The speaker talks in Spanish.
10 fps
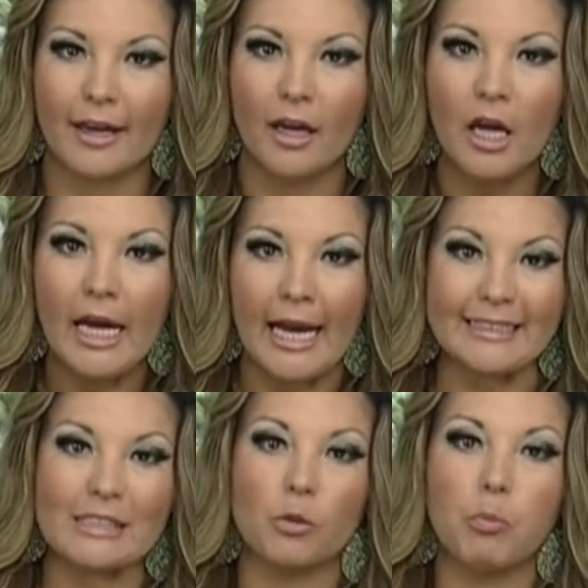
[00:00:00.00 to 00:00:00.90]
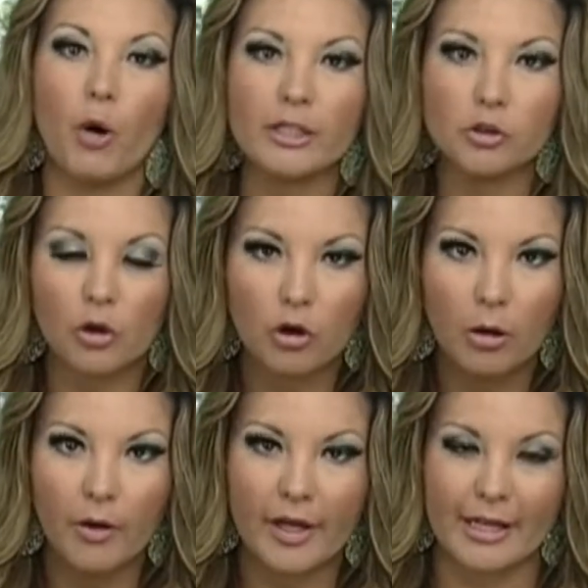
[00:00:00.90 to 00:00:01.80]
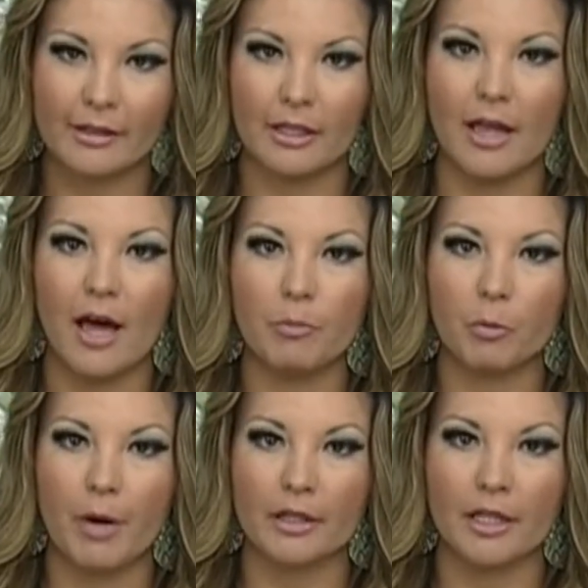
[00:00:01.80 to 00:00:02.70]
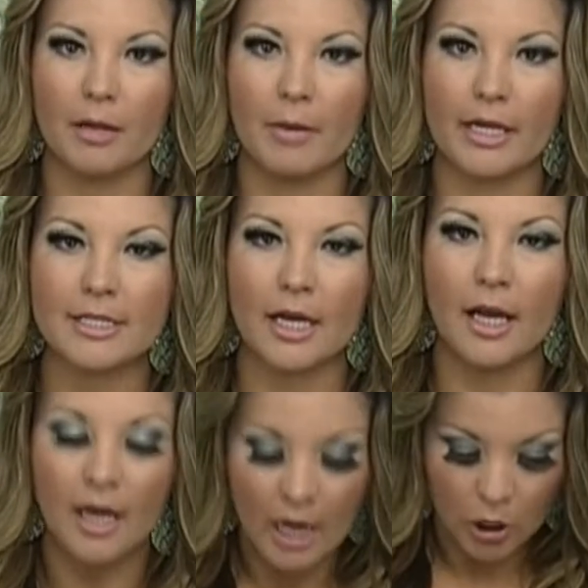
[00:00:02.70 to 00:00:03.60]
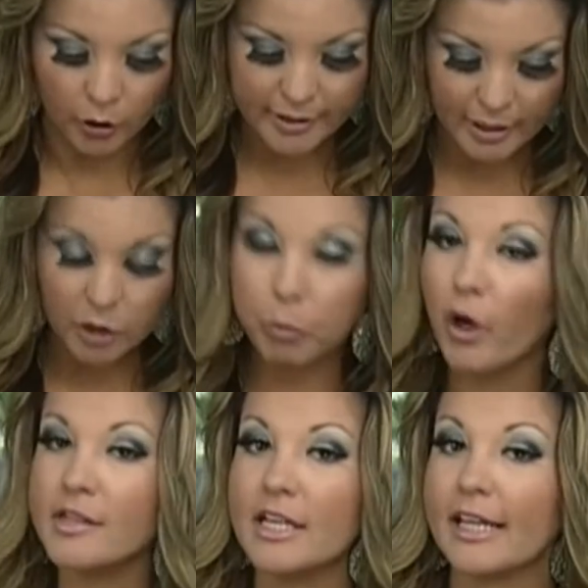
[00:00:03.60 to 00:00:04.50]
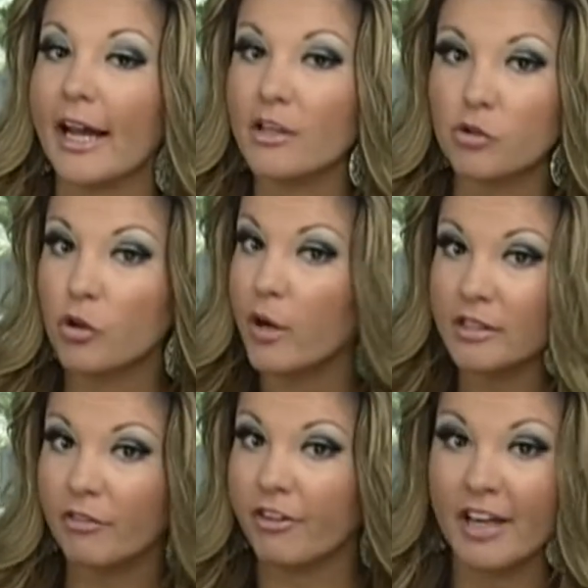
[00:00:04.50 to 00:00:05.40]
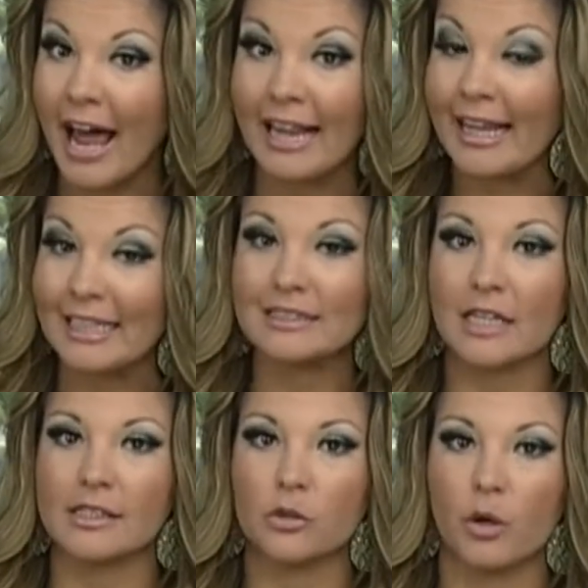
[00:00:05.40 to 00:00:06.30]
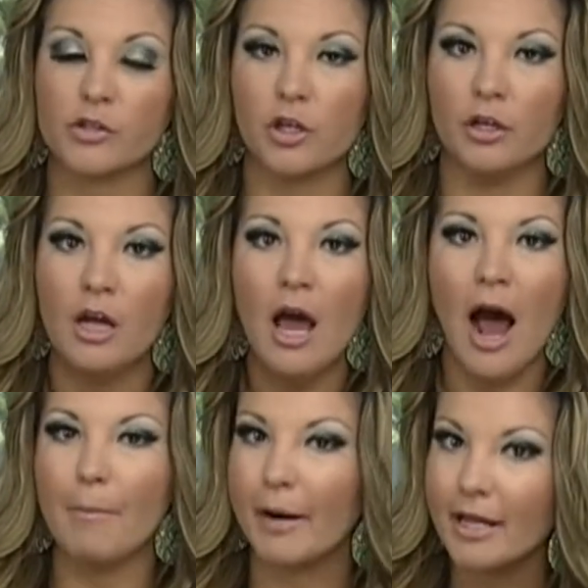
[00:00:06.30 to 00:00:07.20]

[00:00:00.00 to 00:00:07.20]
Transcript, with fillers: Este, este supuesto robo de identidad por parte de Marisela. Lo que sí les puedo decir que esto no es el final de esta situación.